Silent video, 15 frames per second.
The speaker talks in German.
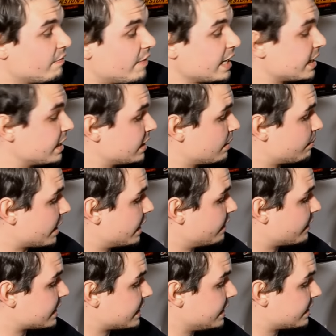Weiterhin
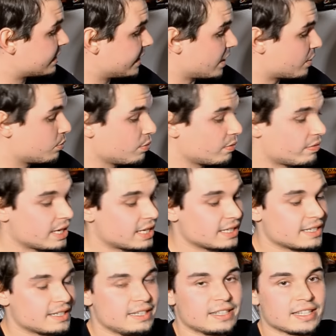dabei, was ich sehr cool
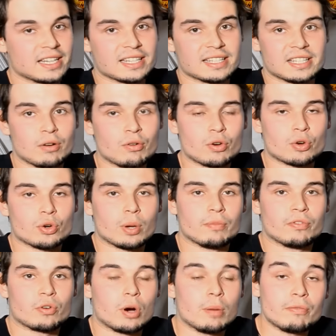fand, ist dieser
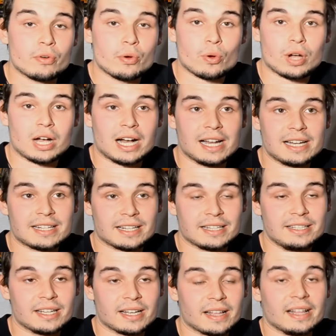Saugknopf-Kopfhörerhalter
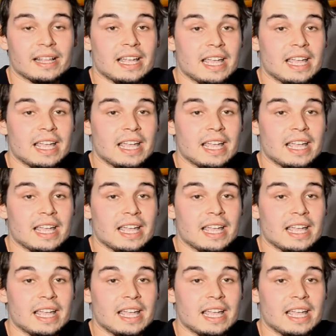hier.